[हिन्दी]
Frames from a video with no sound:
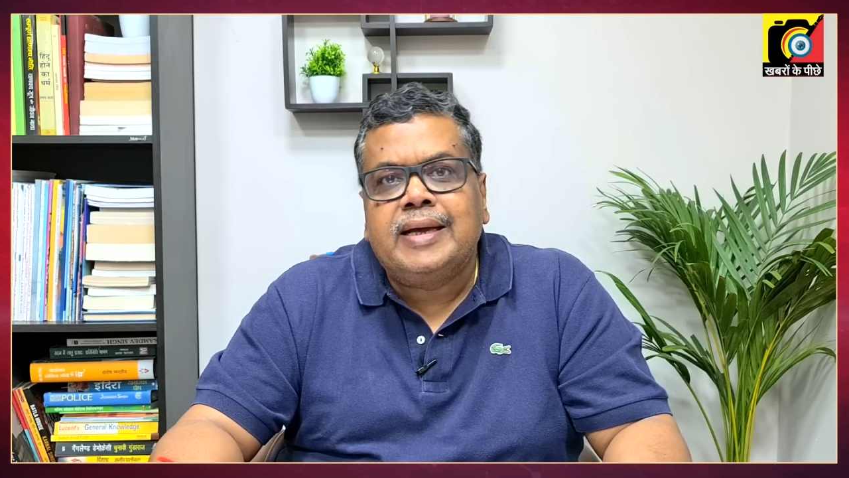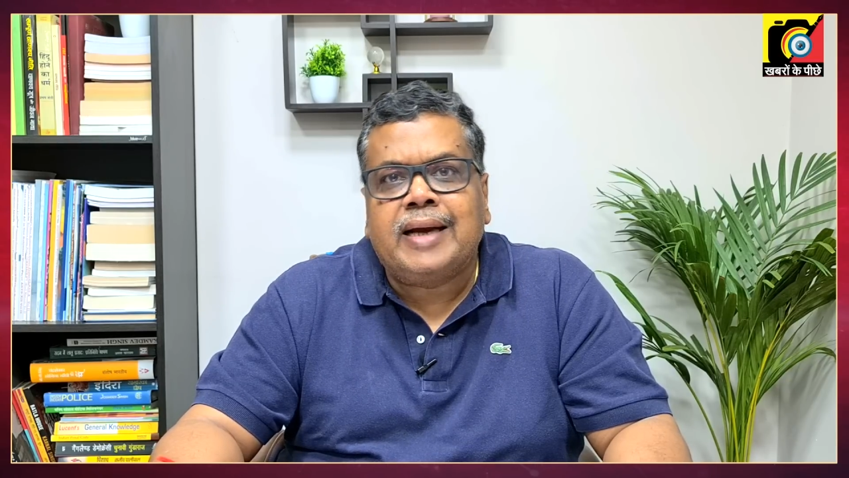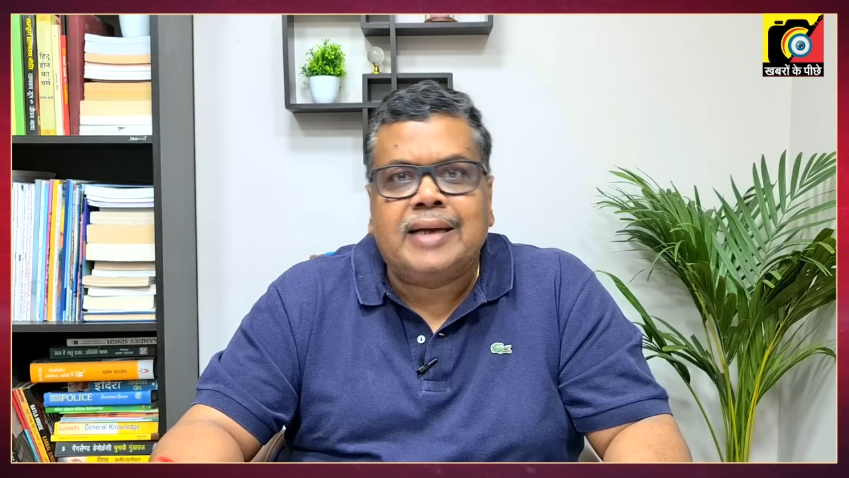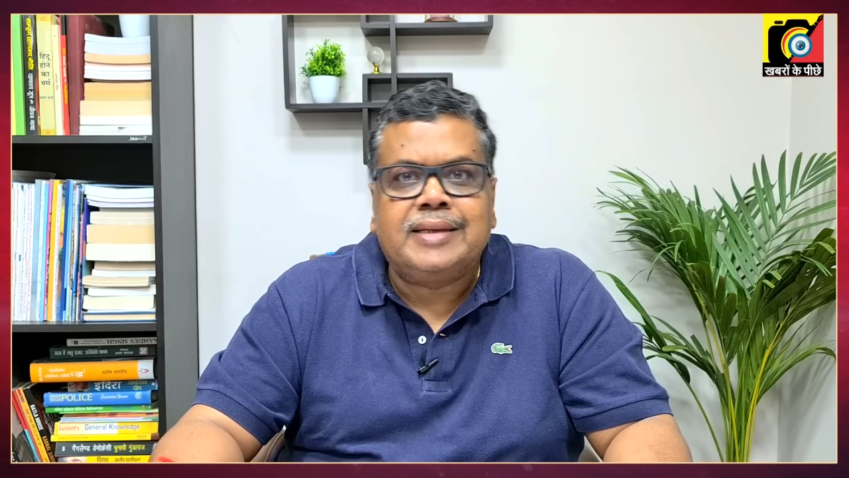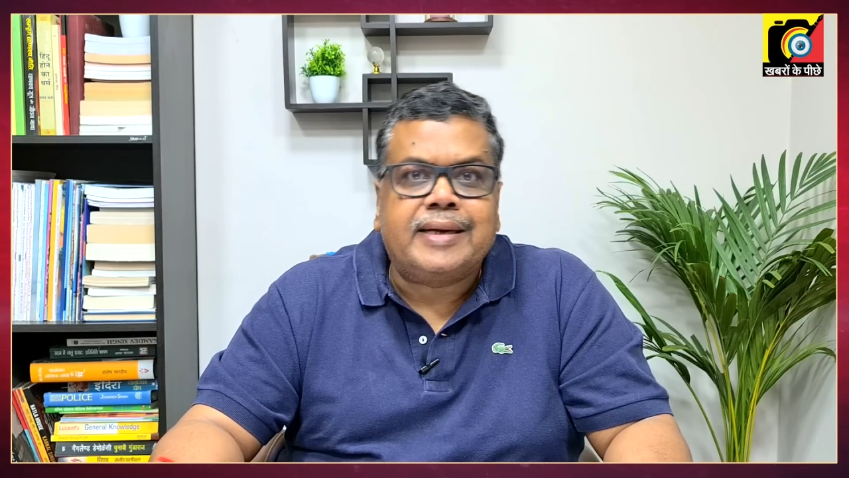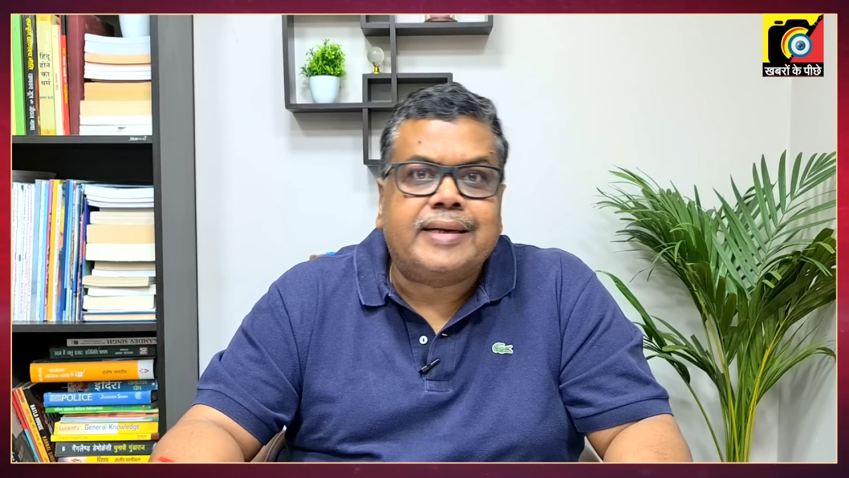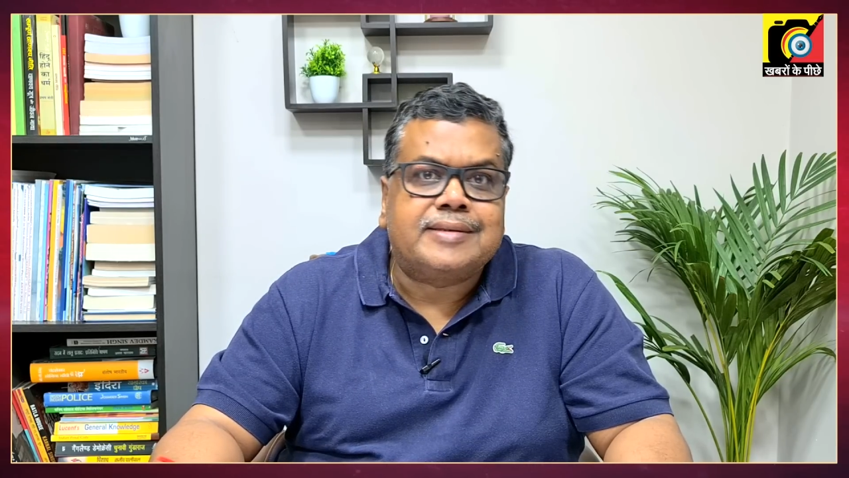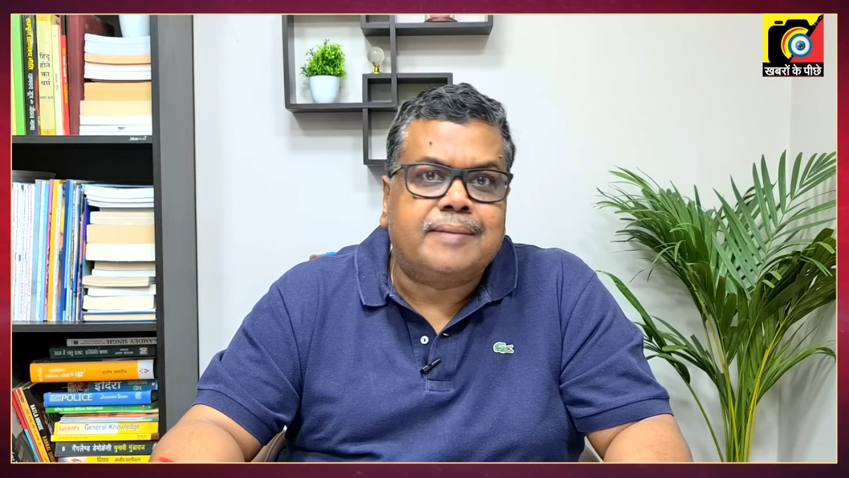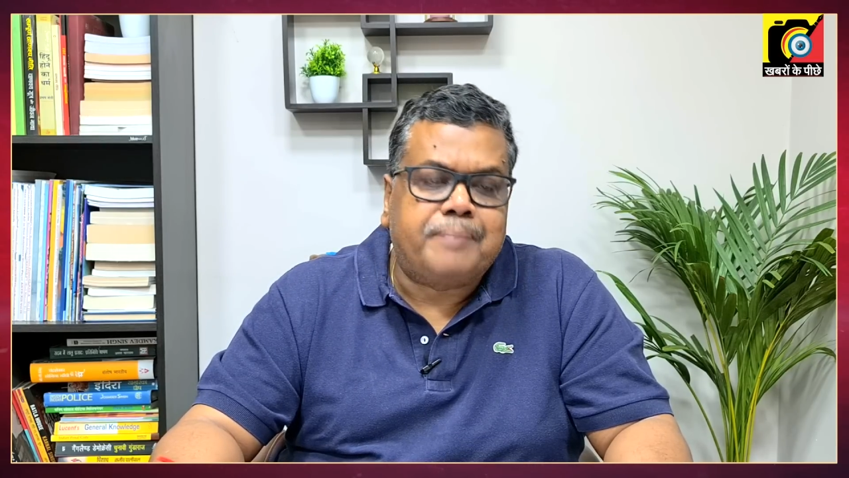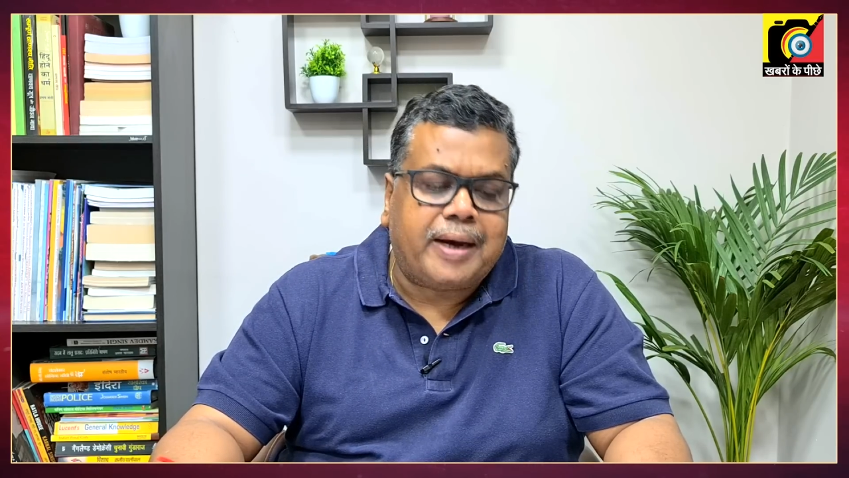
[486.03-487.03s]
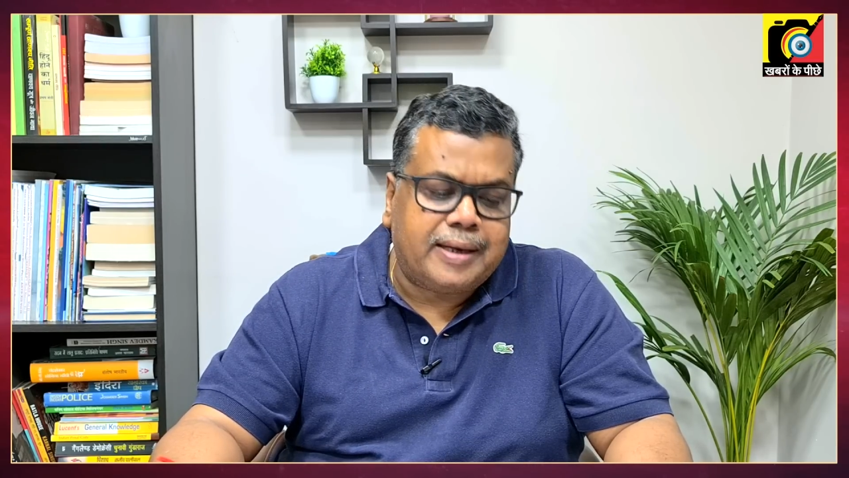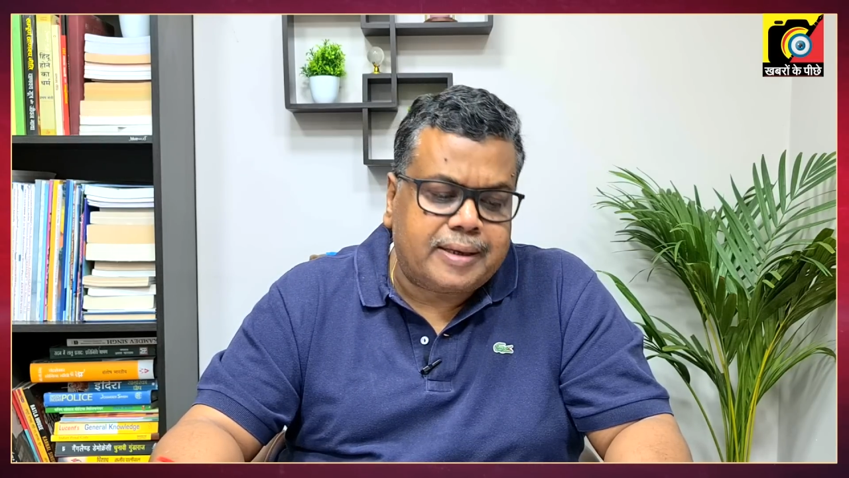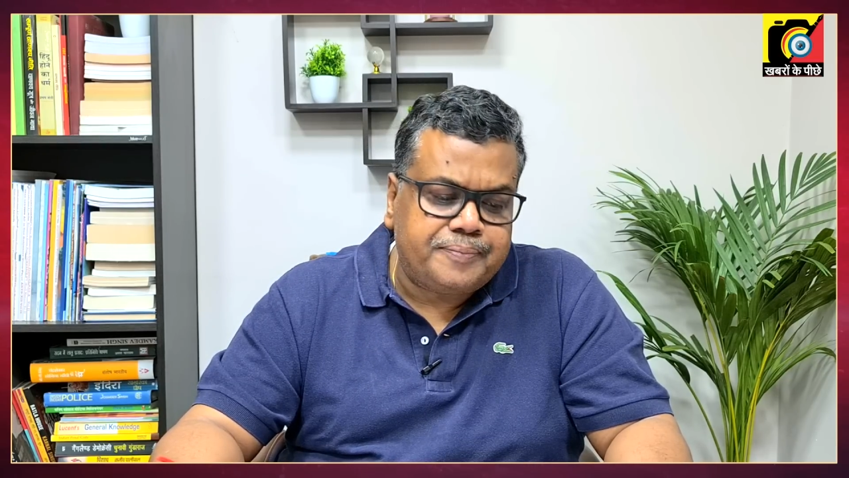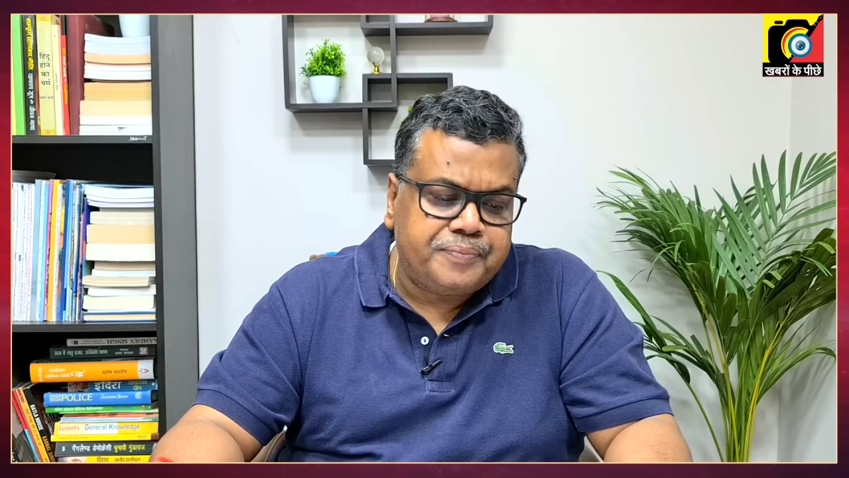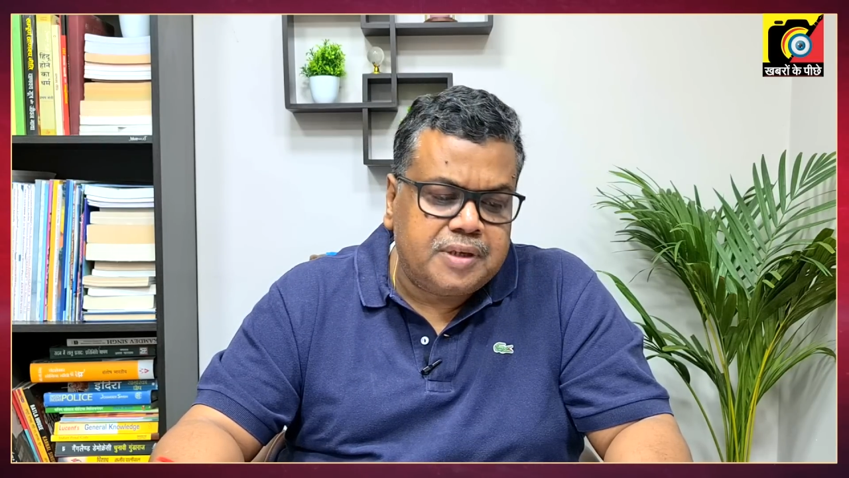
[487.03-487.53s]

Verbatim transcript: राजनीतिक संपादक